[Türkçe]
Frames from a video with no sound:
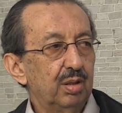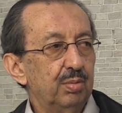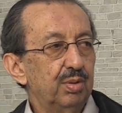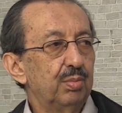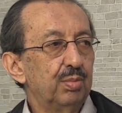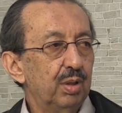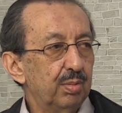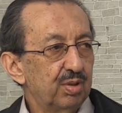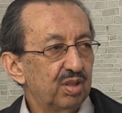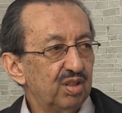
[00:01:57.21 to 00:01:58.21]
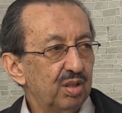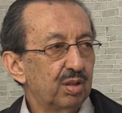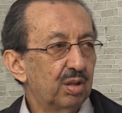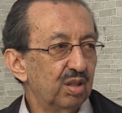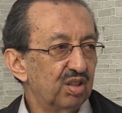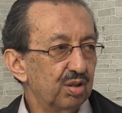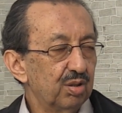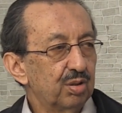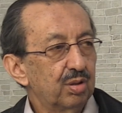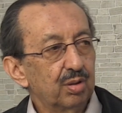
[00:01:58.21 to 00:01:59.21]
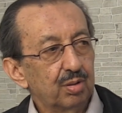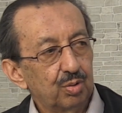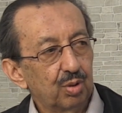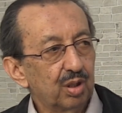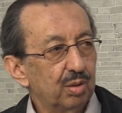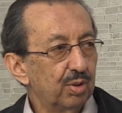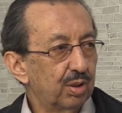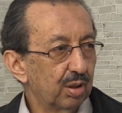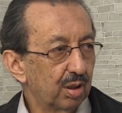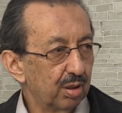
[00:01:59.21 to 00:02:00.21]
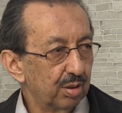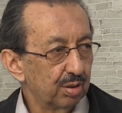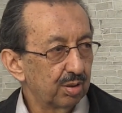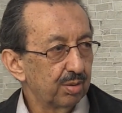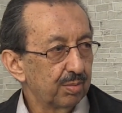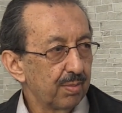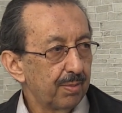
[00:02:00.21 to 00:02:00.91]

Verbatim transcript: E, e, işte bizim binamız işte 7 kattır, işte şu kadar metrekaredir,